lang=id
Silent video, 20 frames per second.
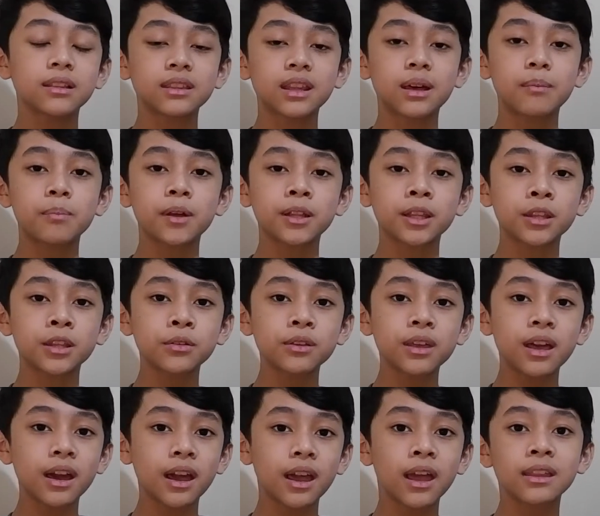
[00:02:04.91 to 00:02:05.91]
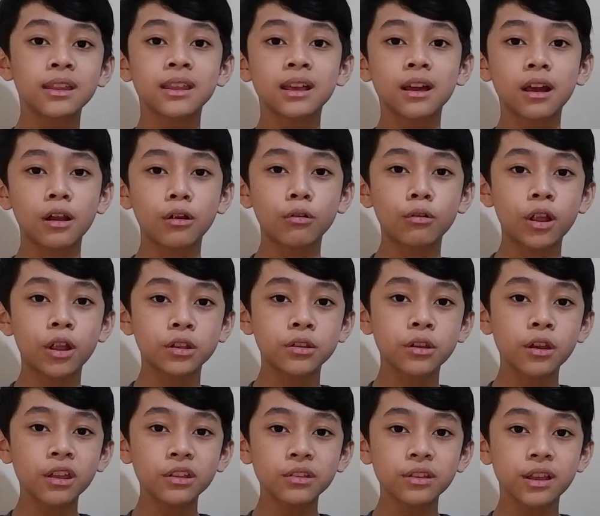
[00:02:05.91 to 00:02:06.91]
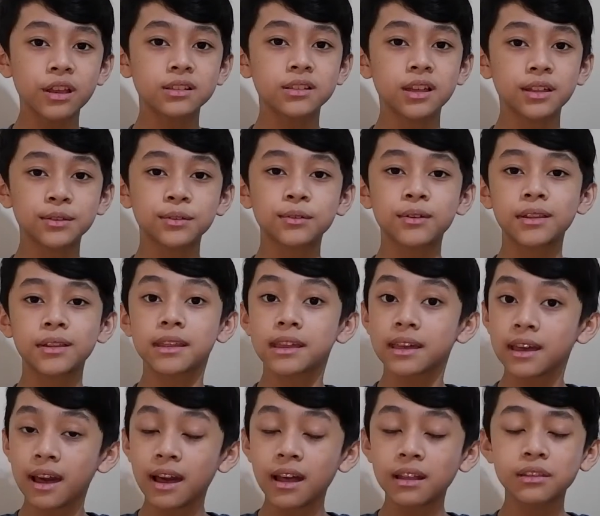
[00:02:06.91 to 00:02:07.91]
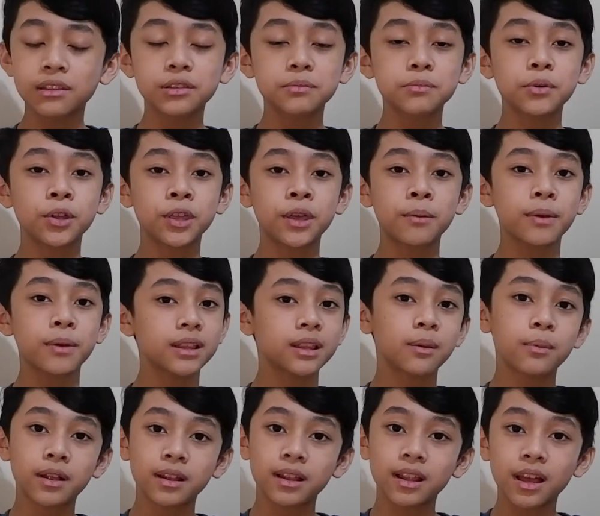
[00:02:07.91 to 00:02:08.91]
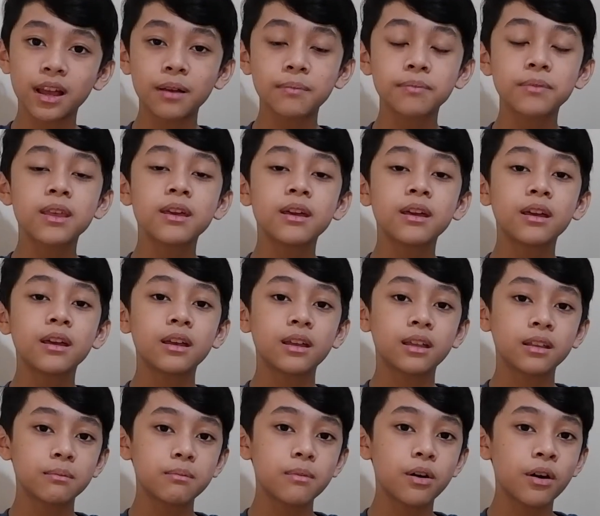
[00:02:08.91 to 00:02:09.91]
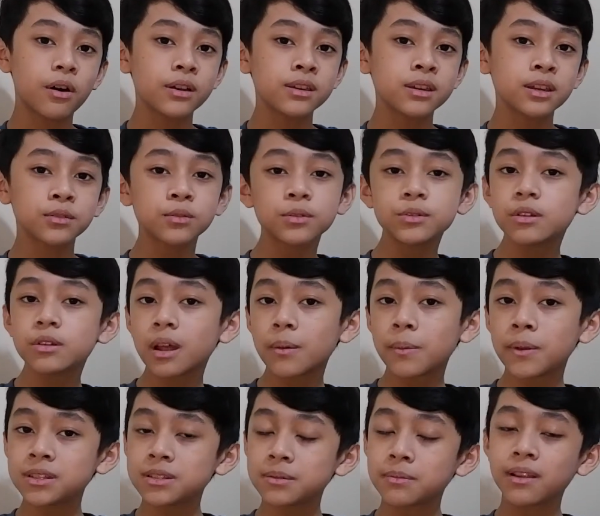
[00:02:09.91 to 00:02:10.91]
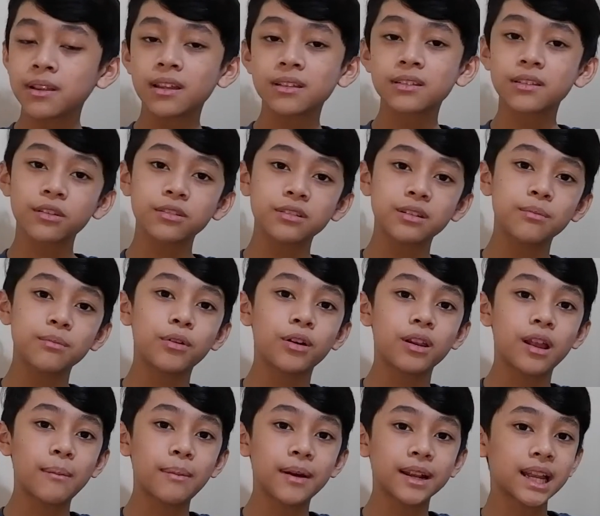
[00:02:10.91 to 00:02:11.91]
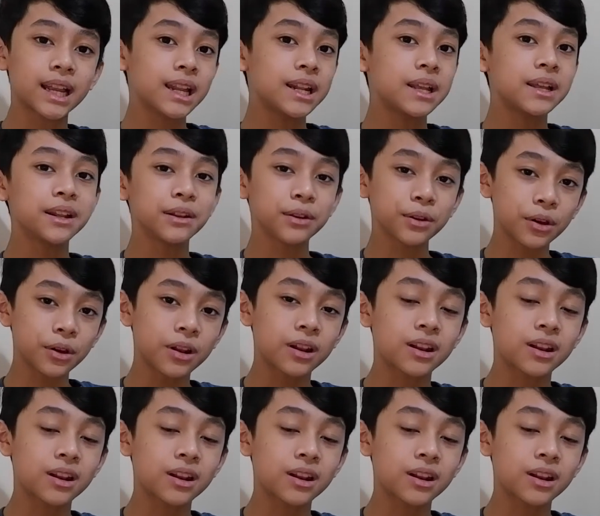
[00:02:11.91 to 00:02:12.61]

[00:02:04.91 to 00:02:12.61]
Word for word: numpad itu yang kayak di kalkulator gitu yang 1, 2, 3 terus bawahnya 4, 5, 6 bawahnya 7, 8, 9 terus di bawah 8 ada 0